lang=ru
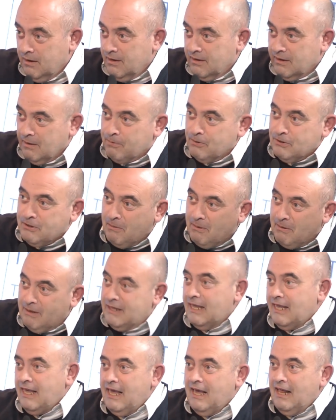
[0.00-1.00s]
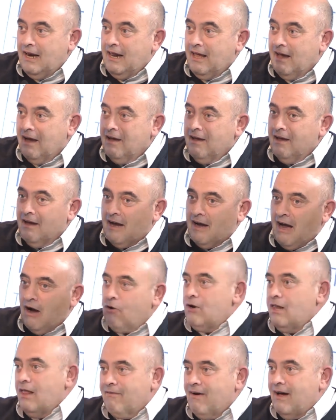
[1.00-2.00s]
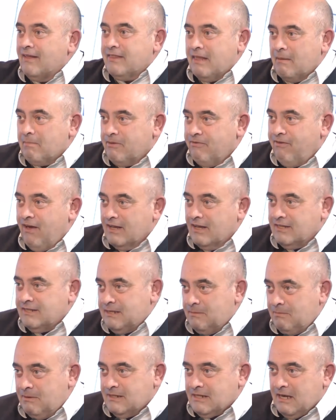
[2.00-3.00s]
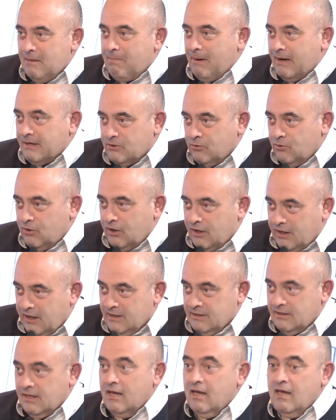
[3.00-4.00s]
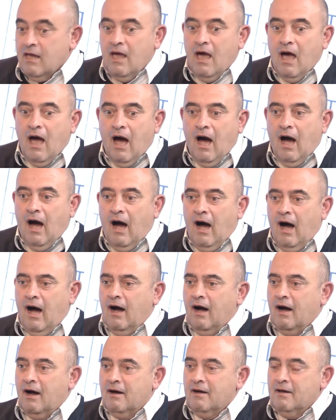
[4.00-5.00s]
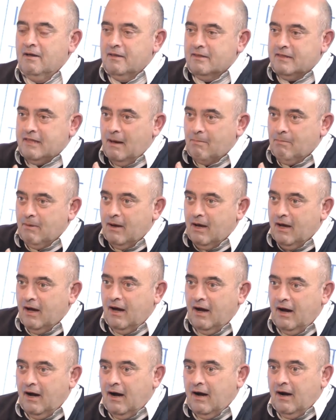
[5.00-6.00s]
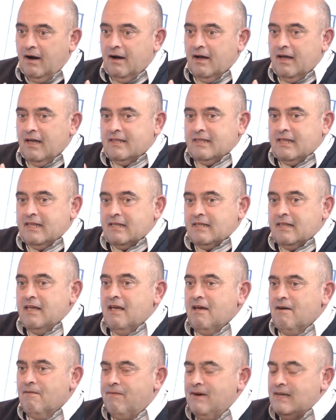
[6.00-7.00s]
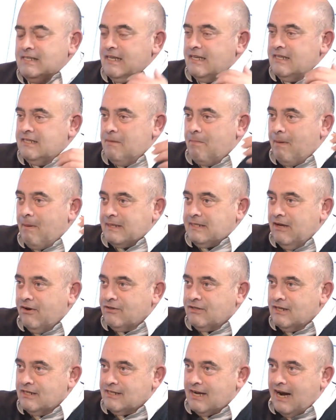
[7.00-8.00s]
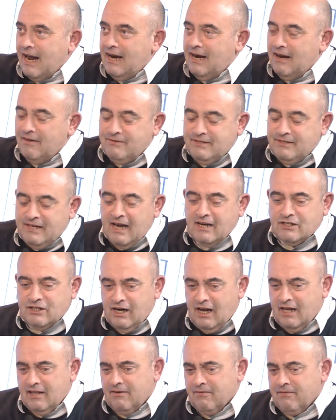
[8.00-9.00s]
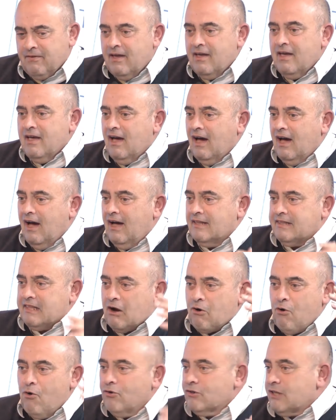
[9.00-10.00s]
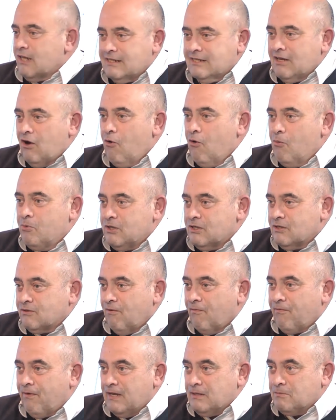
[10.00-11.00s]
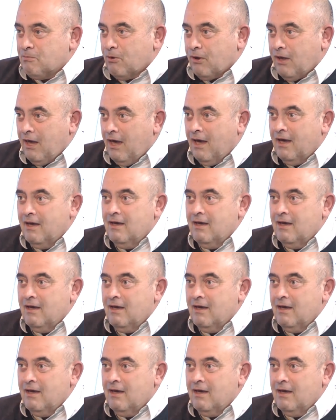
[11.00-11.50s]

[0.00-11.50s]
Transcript: допустим, НДИ или Кахоль Лаван, там две антисемитские партии у них есть. А, там э, этот, вы депортируете Израиля всех членов э, такого-то сообщества в Фейсбуке.